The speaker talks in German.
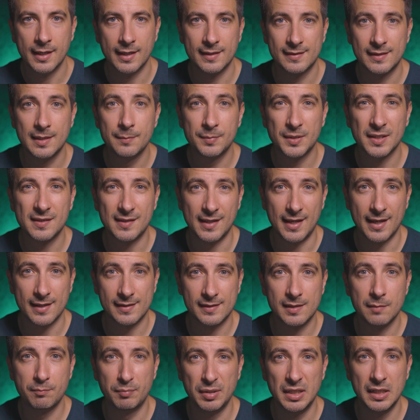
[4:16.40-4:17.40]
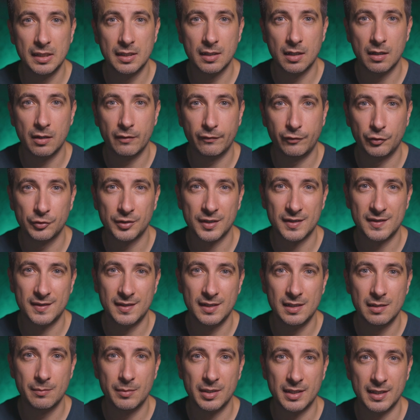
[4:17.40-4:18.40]
Es gibt jetzt erste Bilder von der
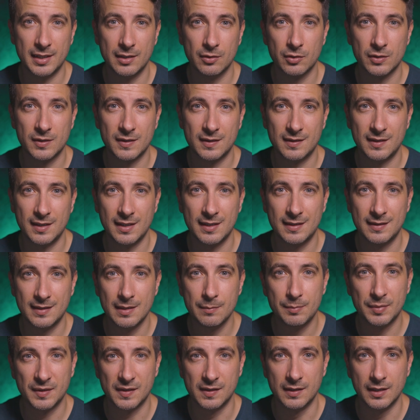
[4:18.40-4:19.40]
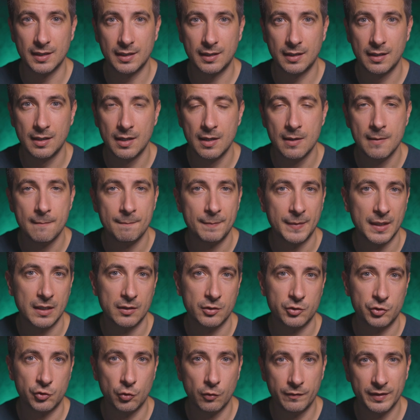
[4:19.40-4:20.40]
Cinema EOS C70.
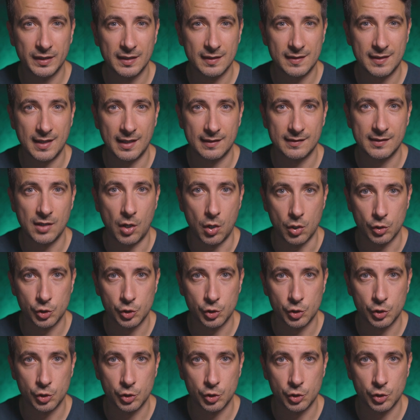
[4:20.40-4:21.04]
So wird das Ganze